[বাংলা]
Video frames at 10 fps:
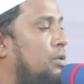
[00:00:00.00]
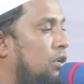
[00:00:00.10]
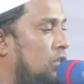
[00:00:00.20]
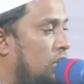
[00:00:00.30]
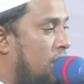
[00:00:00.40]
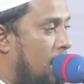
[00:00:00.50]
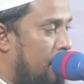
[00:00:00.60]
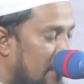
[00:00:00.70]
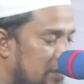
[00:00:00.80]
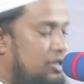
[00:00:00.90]
করে দিয়া
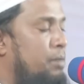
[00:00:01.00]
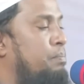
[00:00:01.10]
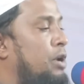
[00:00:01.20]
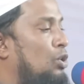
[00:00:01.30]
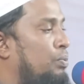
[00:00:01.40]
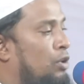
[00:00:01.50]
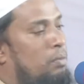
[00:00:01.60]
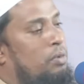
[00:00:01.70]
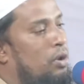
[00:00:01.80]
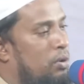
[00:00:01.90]
জিব্বার উপর
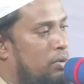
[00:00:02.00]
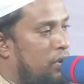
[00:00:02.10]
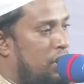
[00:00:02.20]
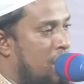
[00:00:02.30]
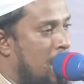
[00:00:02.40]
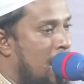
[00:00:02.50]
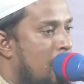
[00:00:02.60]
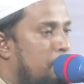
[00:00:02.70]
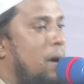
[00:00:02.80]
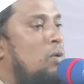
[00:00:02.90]
ভর করিয়া
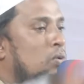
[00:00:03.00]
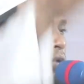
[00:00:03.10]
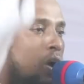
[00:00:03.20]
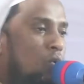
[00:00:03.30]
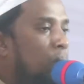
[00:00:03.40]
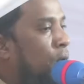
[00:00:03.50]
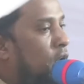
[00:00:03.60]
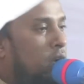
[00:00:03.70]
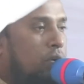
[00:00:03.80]
পাউগুলা উপরের